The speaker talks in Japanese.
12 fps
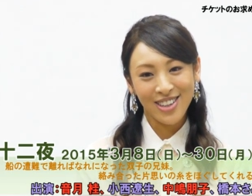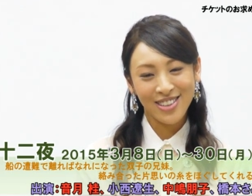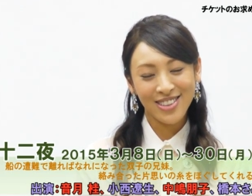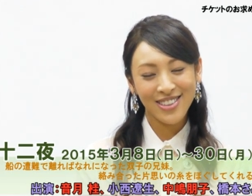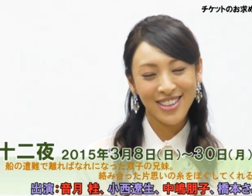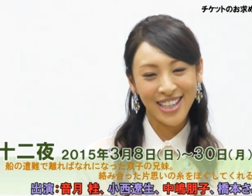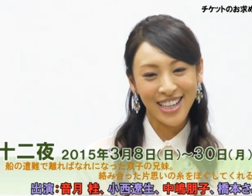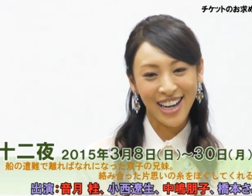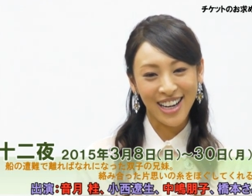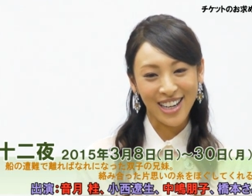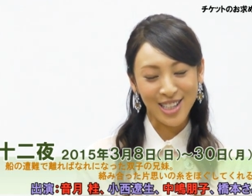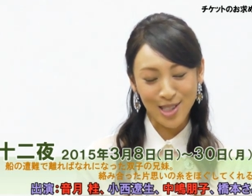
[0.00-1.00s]
空気
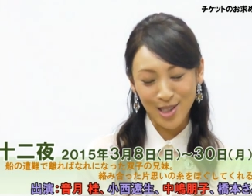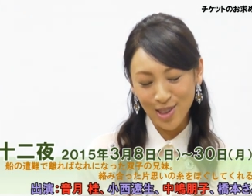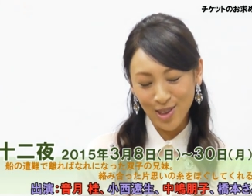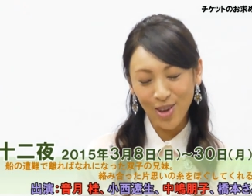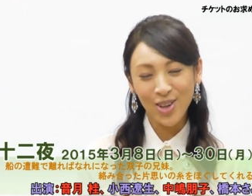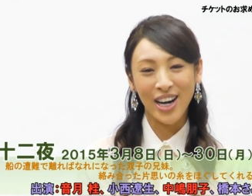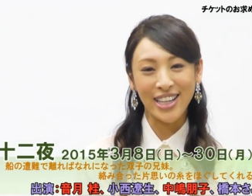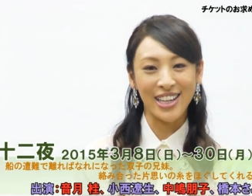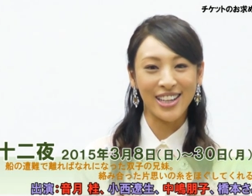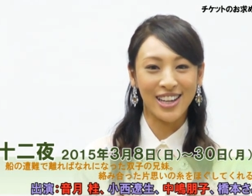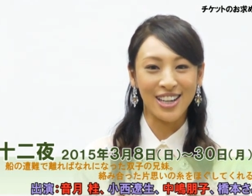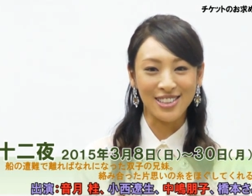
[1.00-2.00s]
感がすごく温
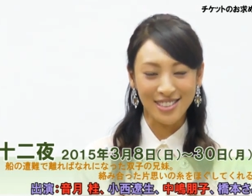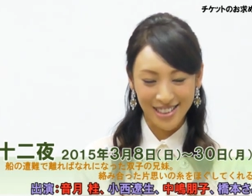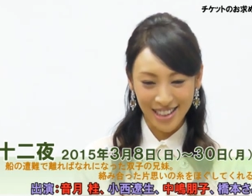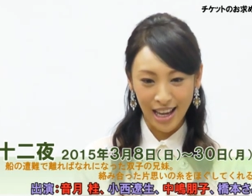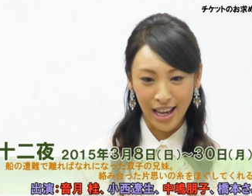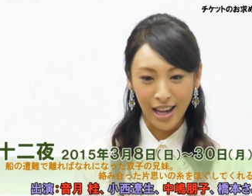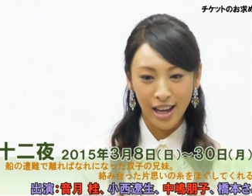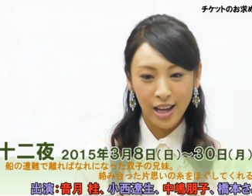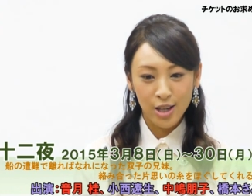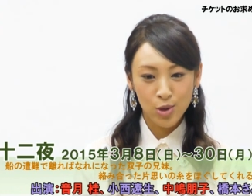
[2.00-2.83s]
かくって、